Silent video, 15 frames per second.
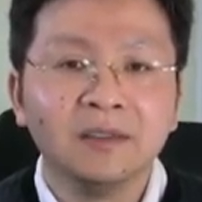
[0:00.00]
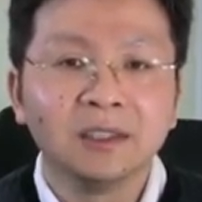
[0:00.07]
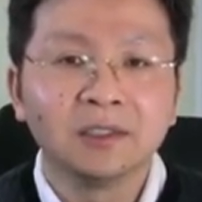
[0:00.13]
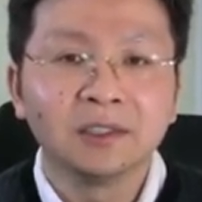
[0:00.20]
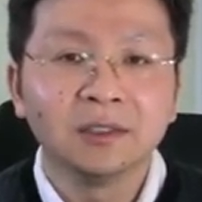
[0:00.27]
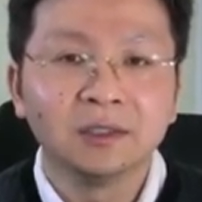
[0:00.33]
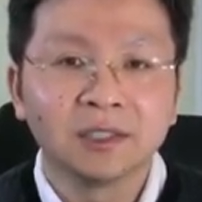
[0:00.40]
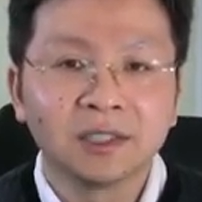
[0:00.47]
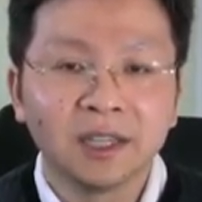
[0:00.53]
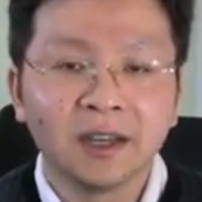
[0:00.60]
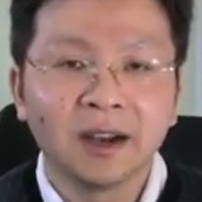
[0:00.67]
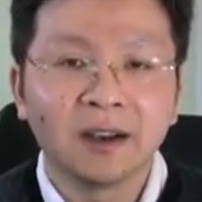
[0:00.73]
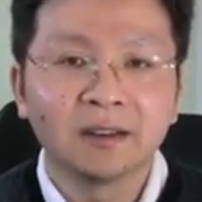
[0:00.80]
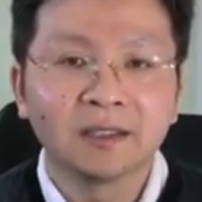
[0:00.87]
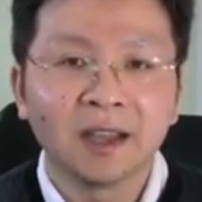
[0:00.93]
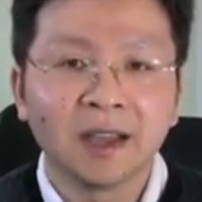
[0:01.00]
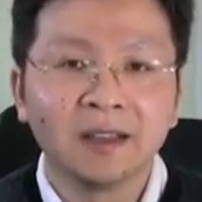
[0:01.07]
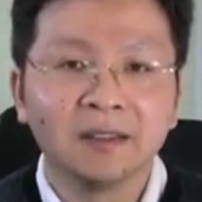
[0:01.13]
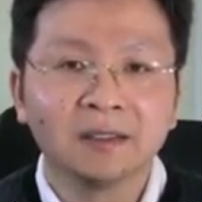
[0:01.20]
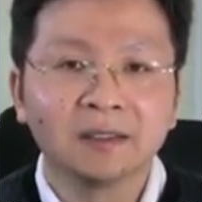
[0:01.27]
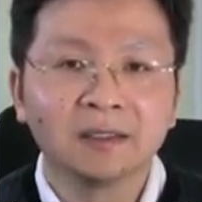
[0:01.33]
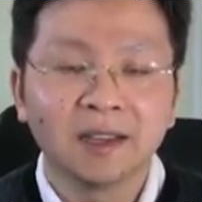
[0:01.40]
因为只有这样
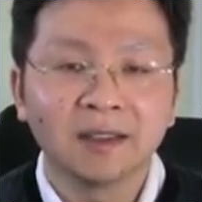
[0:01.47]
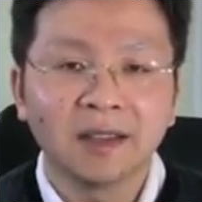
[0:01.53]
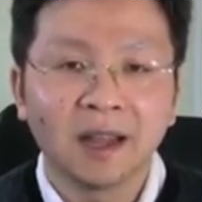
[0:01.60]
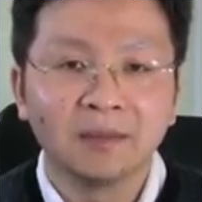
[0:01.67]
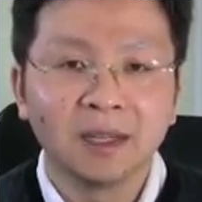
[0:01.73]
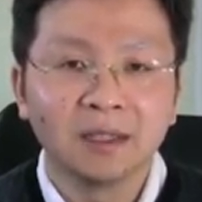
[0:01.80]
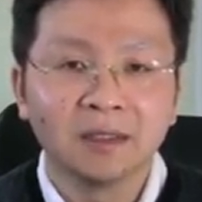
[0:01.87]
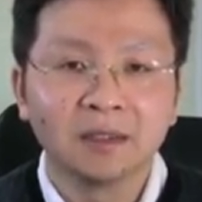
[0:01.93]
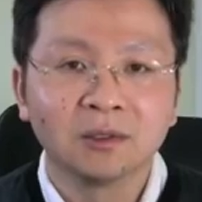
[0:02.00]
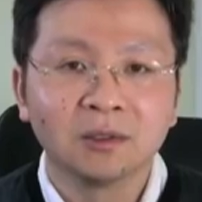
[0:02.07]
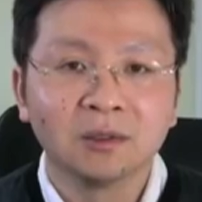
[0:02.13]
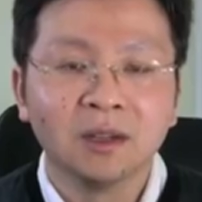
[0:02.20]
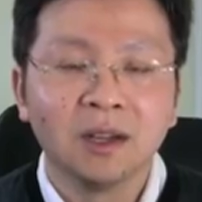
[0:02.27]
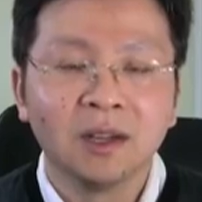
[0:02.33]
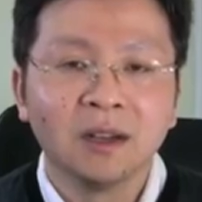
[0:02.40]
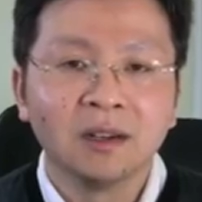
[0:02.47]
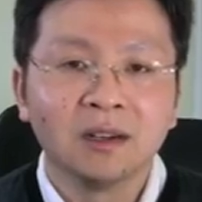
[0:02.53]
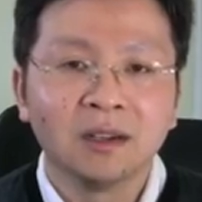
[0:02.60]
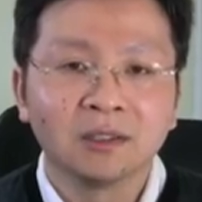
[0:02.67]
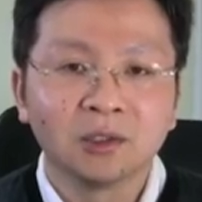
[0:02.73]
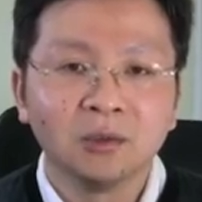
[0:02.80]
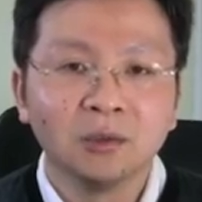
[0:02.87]
才能在谈判当中
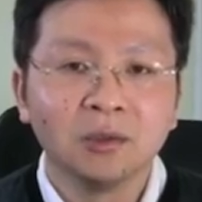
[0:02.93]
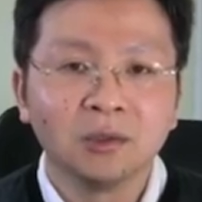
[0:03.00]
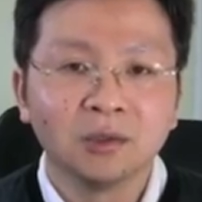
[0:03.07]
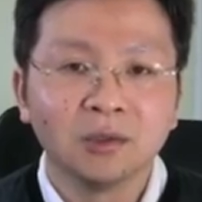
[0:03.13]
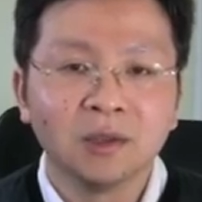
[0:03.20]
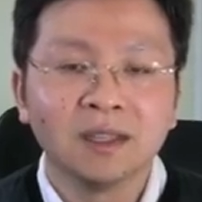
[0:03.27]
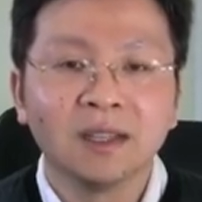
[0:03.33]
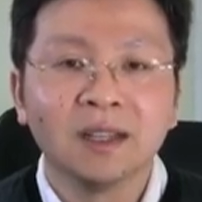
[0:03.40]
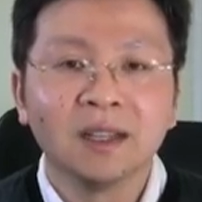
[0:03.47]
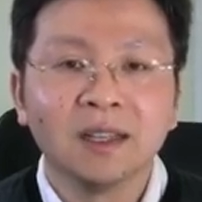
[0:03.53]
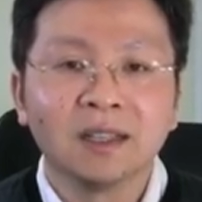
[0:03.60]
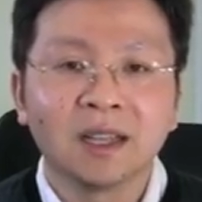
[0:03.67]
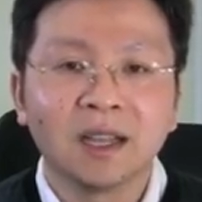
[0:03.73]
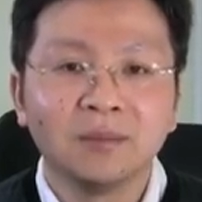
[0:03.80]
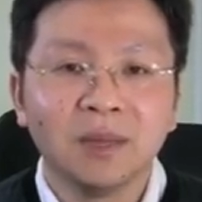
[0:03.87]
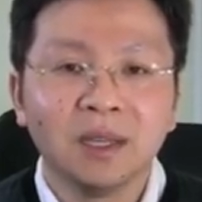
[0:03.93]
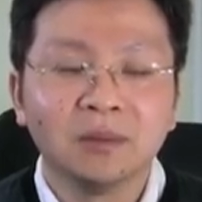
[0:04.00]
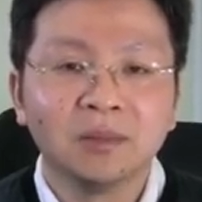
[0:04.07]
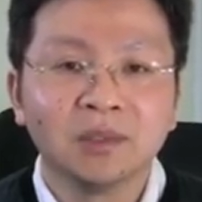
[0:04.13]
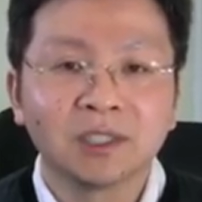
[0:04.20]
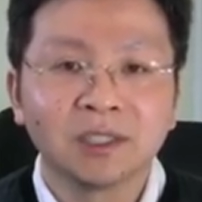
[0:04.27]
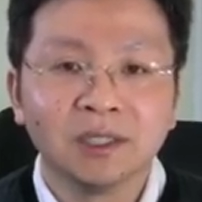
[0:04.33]
让中共觉得他
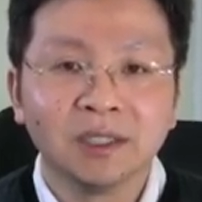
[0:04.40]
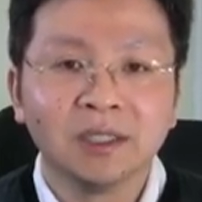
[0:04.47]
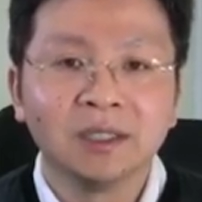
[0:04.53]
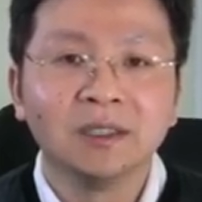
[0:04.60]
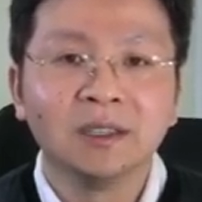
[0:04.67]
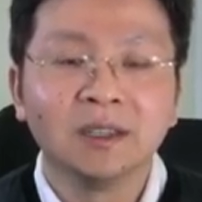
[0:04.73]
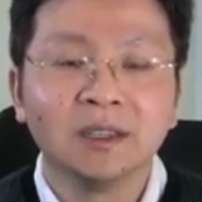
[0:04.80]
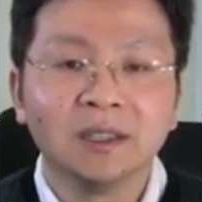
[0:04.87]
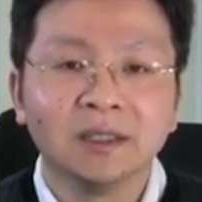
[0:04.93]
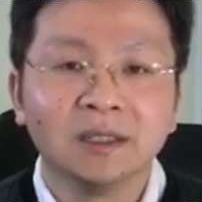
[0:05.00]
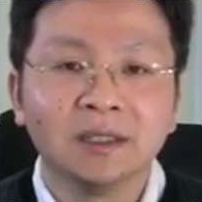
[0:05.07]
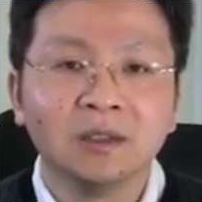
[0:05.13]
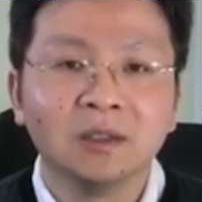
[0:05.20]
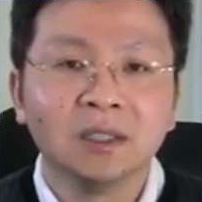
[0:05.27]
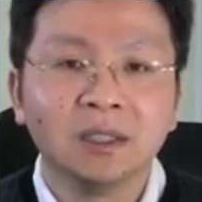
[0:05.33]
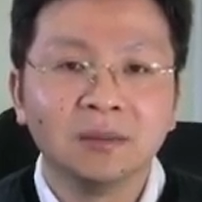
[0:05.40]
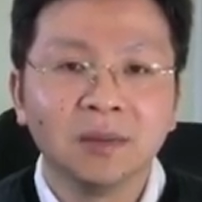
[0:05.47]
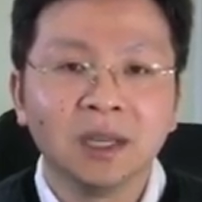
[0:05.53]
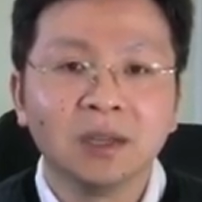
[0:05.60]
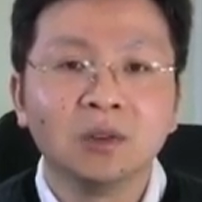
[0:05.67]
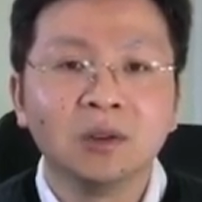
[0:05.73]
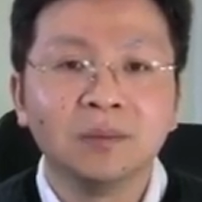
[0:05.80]
并不是一个能够
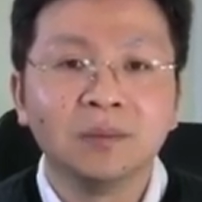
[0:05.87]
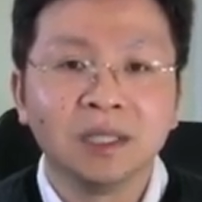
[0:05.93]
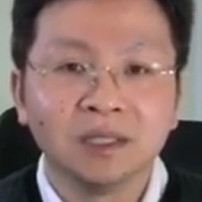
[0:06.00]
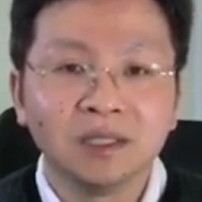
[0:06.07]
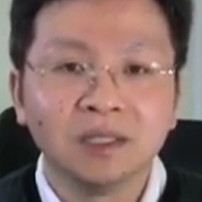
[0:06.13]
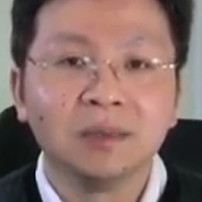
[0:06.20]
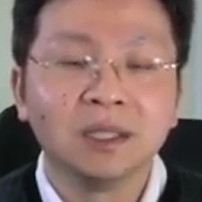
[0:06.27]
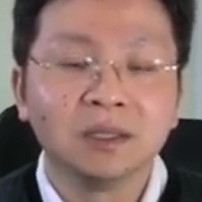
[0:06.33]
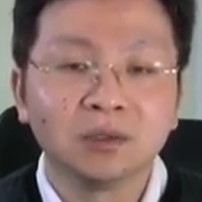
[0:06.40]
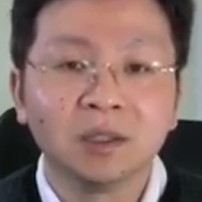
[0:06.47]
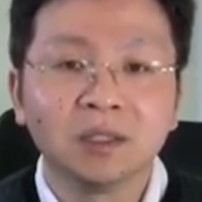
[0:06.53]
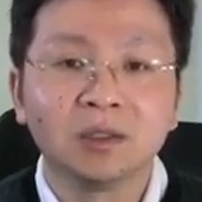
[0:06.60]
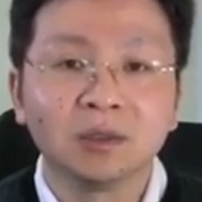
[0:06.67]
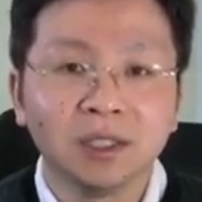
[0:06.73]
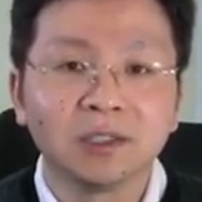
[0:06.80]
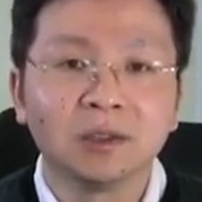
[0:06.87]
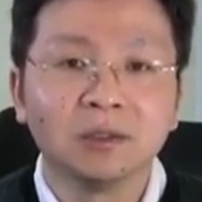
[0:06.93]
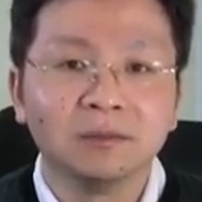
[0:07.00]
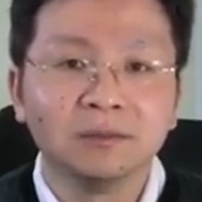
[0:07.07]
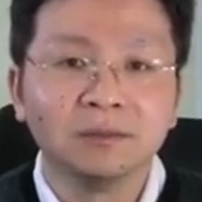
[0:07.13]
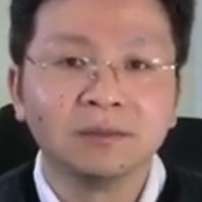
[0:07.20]
和美国平起平坐的对手。